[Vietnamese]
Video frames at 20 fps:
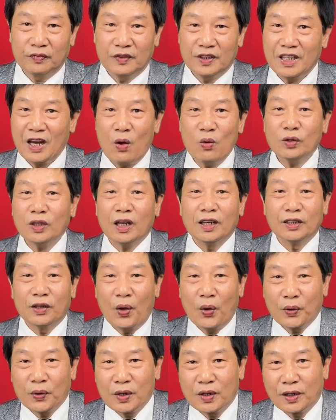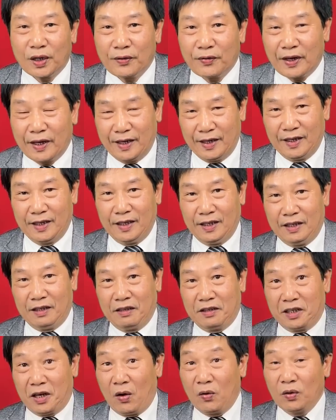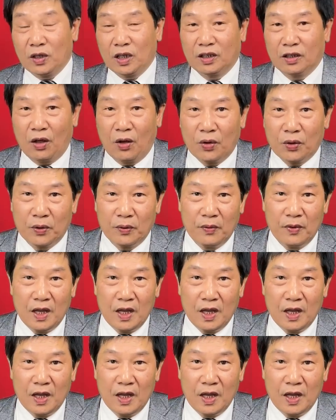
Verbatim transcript: sáu từ thôi thưa quý vị sáu từ thôi